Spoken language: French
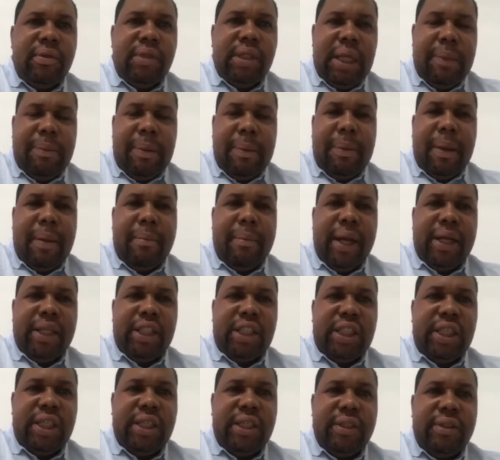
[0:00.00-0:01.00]
Il ne peut pas
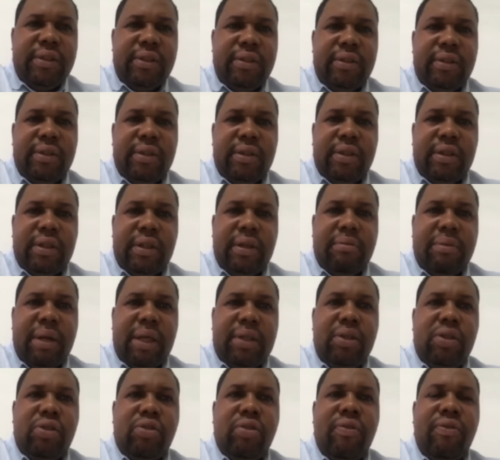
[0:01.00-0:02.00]
marcher. Parce
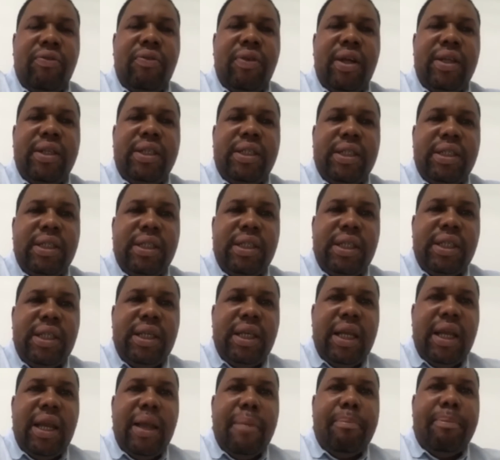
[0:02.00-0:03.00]
que son ventre
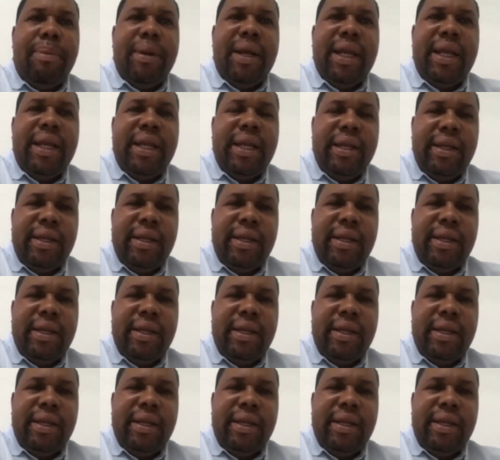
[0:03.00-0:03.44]
est plein.